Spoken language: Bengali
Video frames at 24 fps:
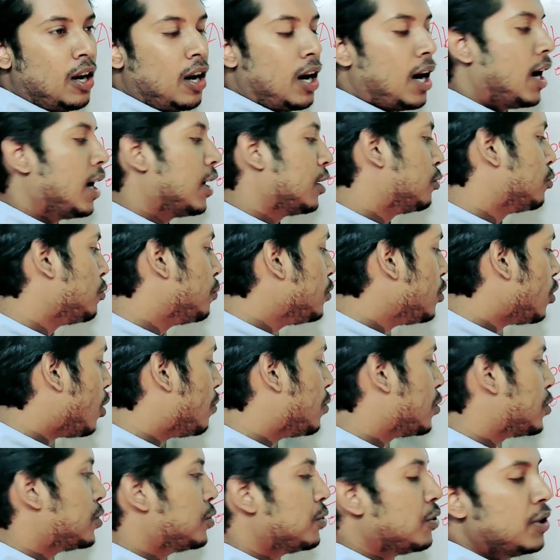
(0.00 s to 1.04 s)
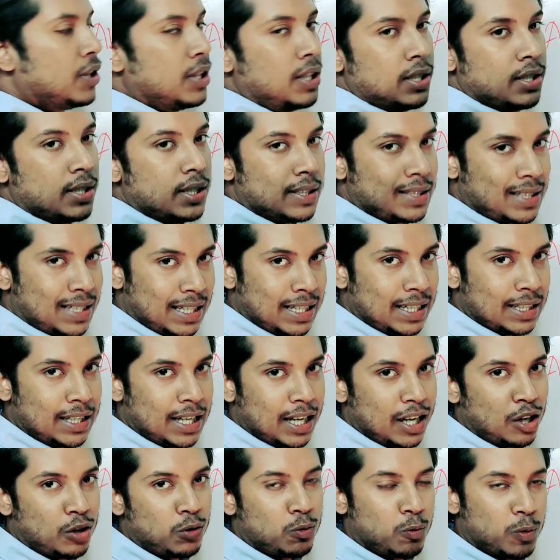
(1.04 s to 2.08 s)
আর তুমি অবশ্যই স্ক্রিনে
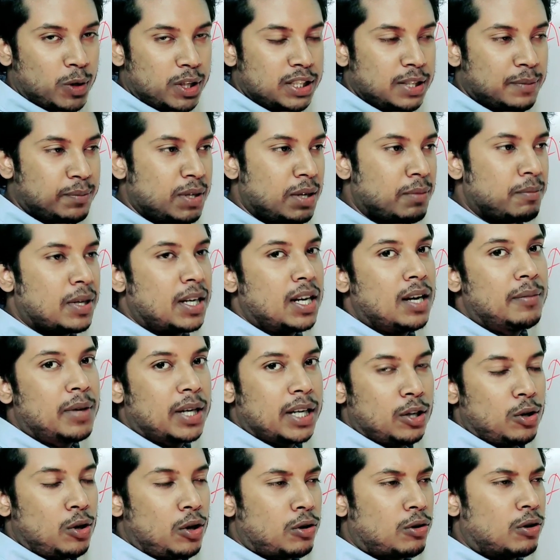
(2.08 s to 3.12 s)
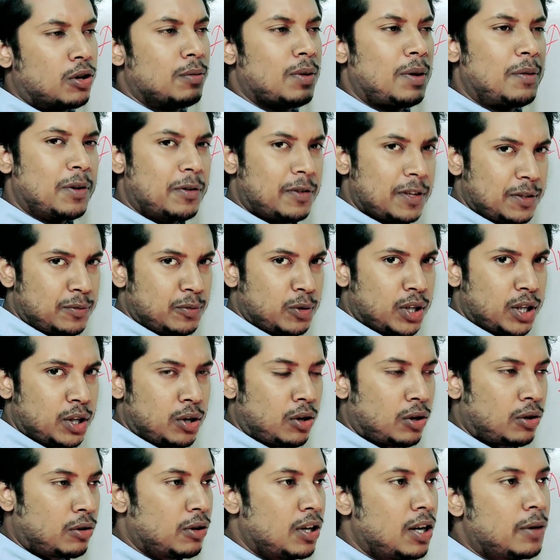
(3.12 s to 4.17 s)
দেখানো হোয়াটসঅ্যাপ নাম্বারে আমাকে নক করবে আমার ফেসবুকে
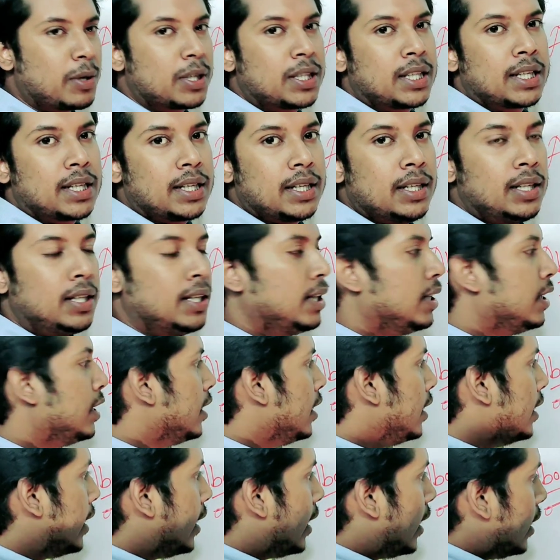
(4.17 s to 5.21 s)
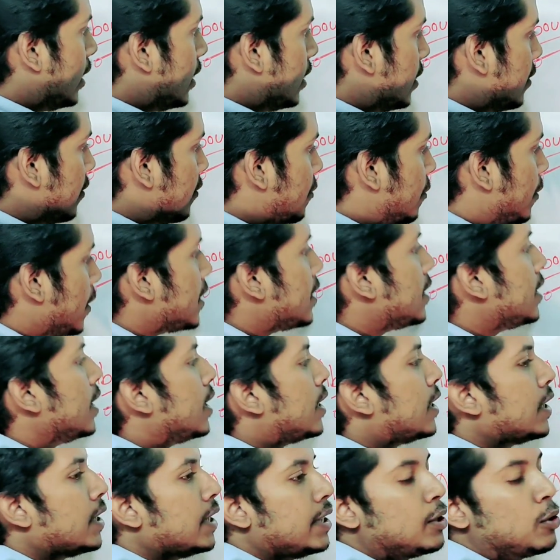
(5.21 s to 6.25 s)
নক করে আমার থেকে এই ফার্স্ট
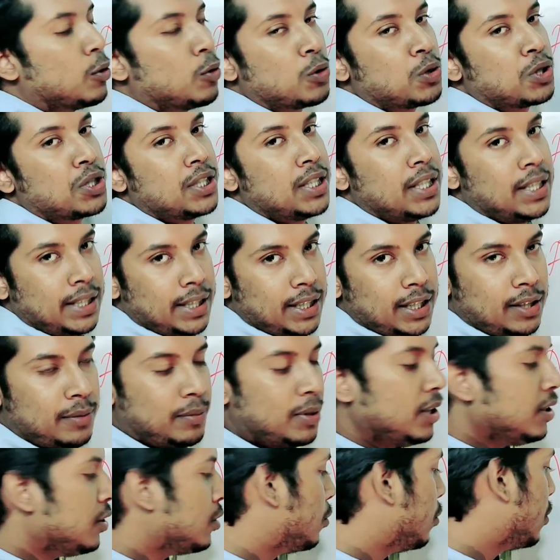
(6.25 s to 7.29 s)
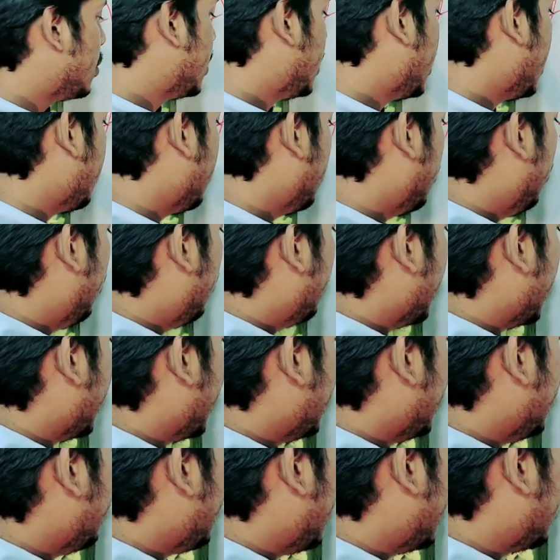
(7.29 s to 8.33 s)
ইয়ারের এই কোর্সটি নিয়ে নিবে কোর্সের মূল্য
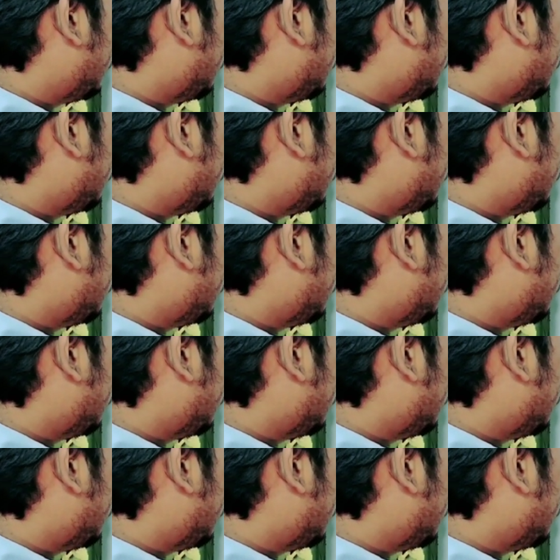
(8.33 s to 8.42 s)
রেখেছি মাত্র